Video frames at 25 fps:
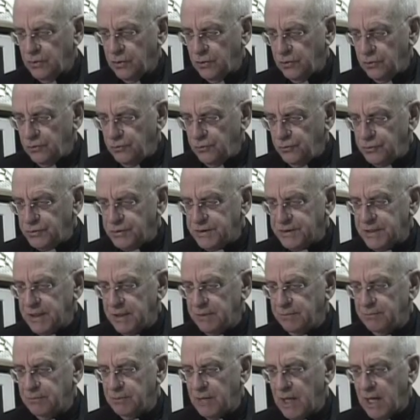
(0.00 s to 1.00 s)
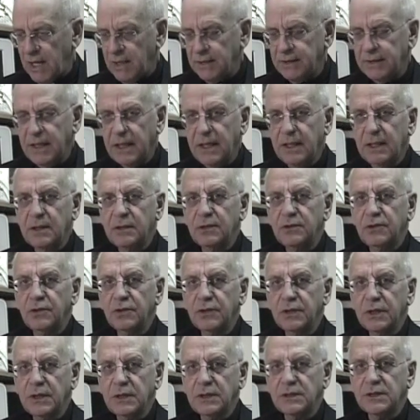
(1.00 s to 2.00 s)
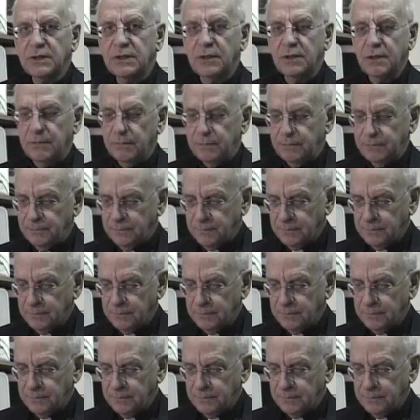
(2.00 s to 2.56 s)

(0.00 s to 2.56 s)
de l'ultime Adam, le Christ.